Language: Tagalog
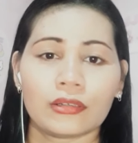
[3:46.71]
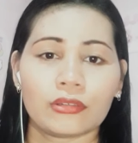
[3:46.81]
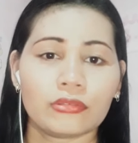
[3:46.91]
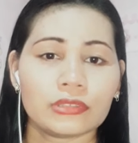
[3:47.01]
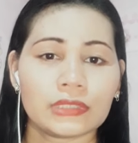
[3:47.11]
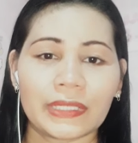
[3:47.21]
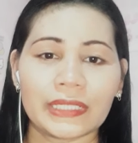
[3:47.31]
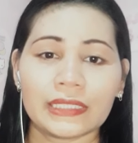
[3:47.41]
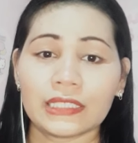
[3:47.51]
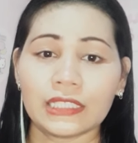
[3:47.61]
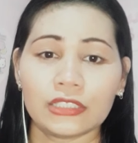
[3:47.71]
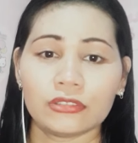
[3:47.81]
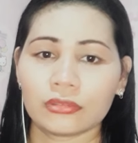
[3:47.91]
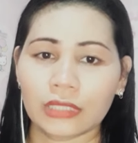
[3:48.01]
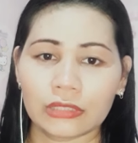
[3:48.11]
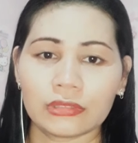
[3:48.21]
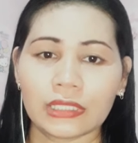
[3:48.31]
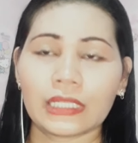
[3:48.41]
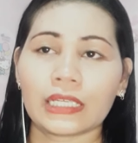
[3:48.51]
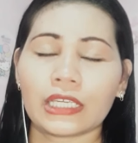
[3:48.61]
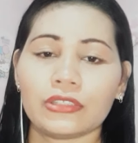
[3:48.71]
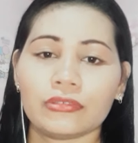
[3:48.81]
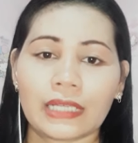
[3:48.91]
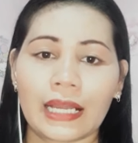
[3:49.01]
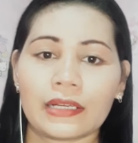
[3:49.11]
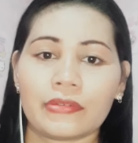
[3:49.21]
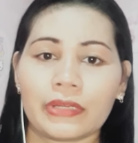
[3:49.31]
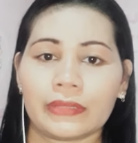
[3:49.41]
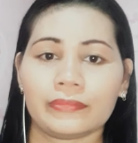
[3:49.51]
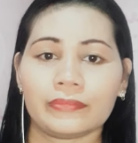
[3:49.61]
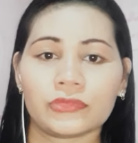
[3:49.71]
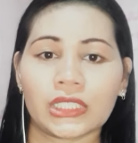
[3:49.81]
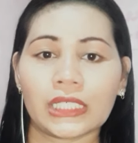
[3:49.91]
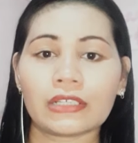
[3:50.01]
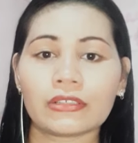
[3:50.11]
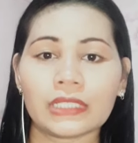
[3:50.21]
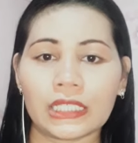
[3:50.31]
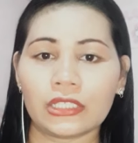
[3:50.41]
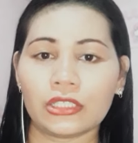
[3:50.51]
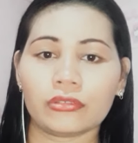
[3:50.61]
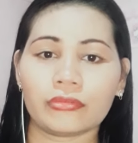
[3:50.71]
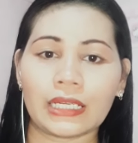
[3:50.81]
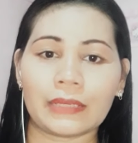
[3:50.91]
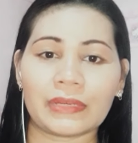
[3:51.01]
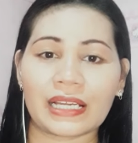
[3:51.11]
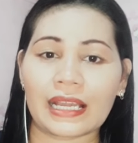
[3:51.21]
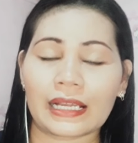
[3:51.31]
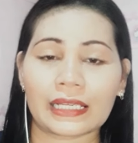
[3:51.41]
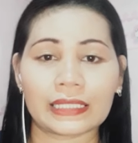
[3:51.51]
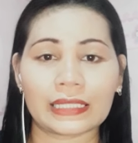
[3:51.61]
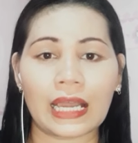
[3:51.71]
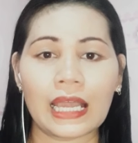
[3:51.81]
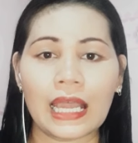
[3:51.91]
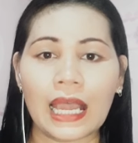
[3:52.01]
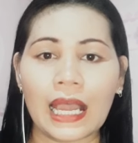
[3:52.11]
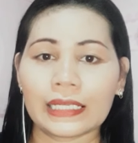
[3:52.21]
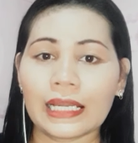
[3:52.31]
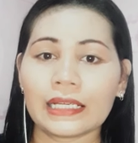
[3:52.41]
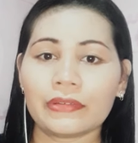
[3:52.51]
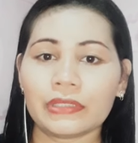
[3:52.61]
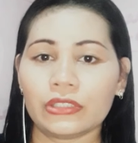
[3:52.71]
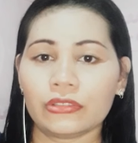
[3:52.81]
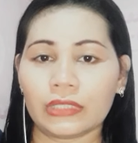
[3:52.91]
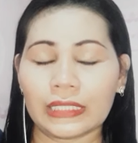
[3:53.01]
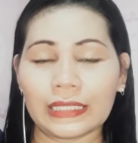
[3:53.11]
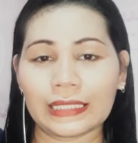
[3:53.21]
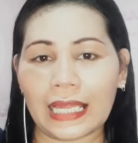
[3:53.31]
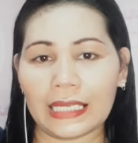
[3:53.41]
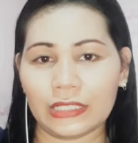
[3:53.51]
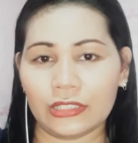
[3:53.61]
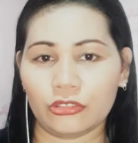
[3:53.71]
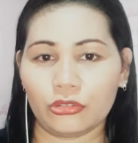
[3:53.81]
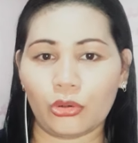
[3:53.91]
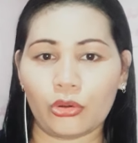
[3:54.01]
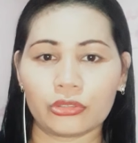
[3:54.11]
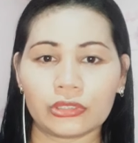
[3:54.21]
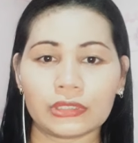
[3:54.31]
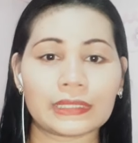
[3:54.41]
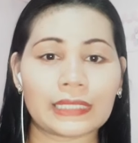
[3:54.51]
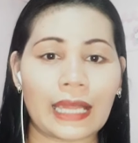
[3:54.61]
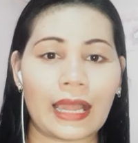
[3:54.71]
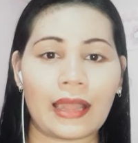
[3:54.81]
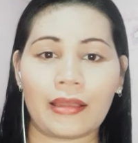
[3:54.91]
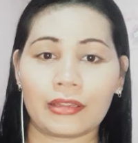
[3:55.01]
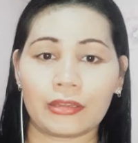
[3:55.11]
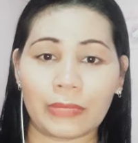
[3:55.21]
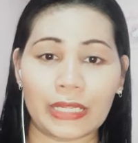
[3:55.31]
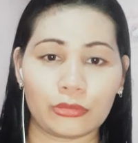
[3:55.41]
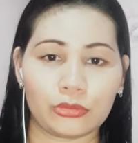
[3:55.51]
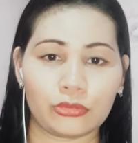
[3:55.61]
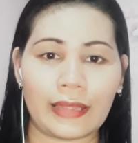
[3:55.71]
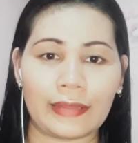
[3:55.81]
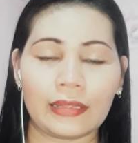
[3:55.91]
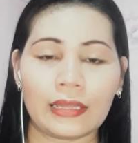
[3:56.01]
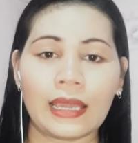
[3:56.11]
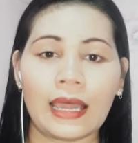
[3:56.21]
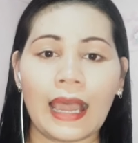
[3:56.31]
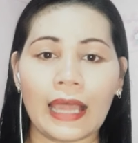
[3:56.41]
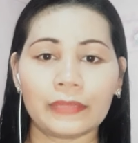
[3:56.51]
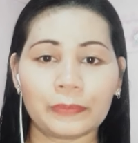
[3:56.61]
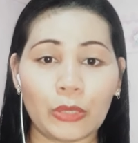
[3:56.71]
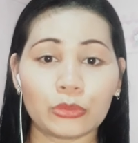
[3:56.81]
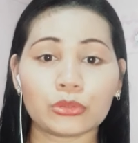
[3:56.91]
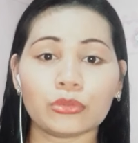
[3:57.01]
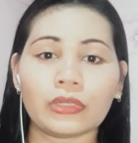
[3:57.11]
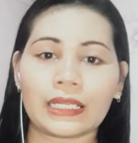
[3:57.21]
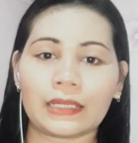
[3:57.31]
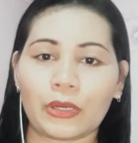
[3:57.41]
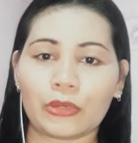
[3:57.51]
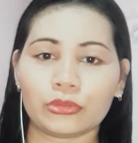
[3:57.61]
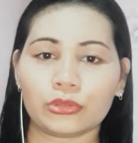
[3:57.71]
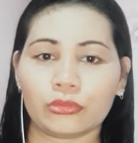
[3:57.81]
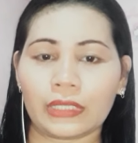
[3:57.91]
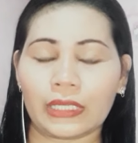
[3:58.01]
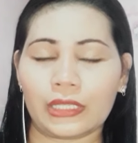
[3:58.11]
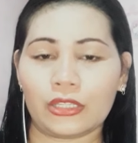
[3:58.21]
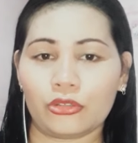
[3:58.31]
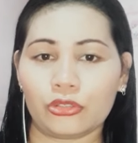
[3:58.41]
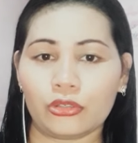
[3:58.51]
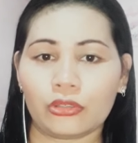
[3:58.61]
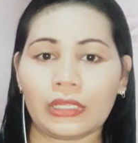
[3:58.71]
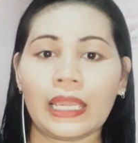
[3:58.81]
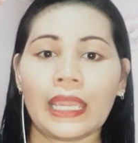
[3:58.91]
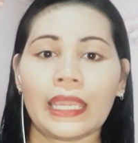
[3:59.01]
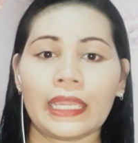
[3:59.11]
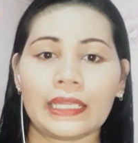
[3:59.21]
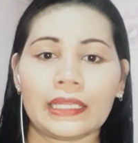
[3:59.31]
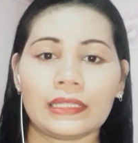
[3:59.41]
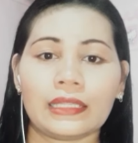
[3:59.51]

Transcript: kung sa partner ninyo, ganun din ang inyong gagawin. Siguradihin ninyong wala makakakita. Ang gagawin ninyo, itatali niyo doon sa may lutuan. At pausukan na pausukan ninyo yon. And